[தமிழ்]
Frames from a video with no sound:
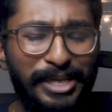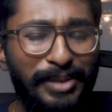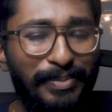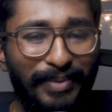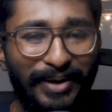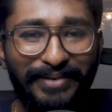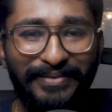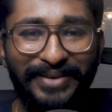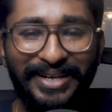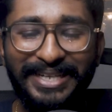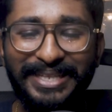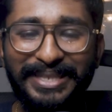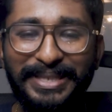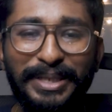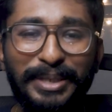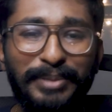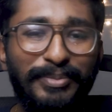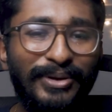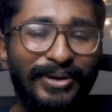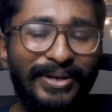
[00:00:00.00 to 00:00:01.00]
நீங்கள் பண்ண
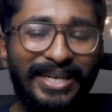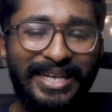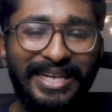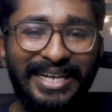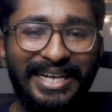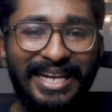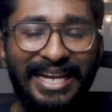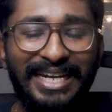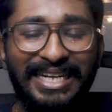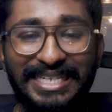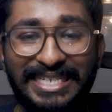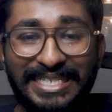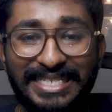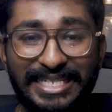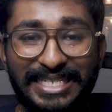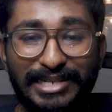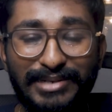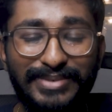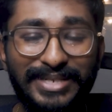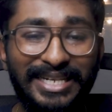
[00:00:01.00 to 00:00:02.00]
வேண்டியது இப்போ கீழே
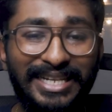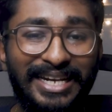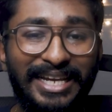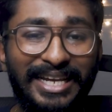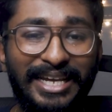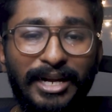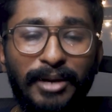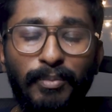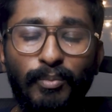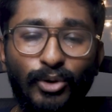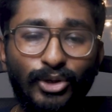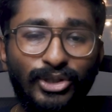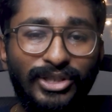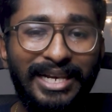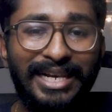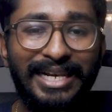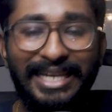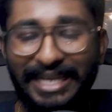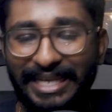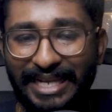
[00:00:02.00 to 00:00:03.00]
டிஸ்கிரிப்ஷனில் இருக்கிற
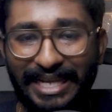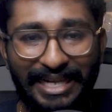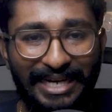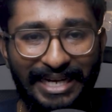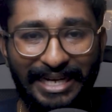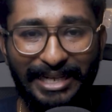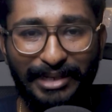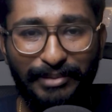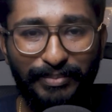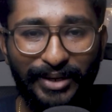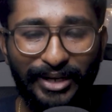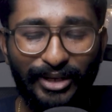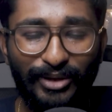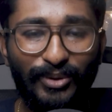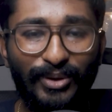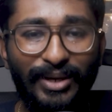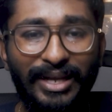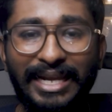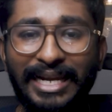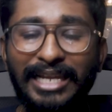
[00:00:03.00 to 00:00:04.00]
முதல் லிங்க்கை கிளிக்
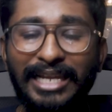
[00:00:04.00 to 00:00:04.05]
பண்ணிக்கோங்க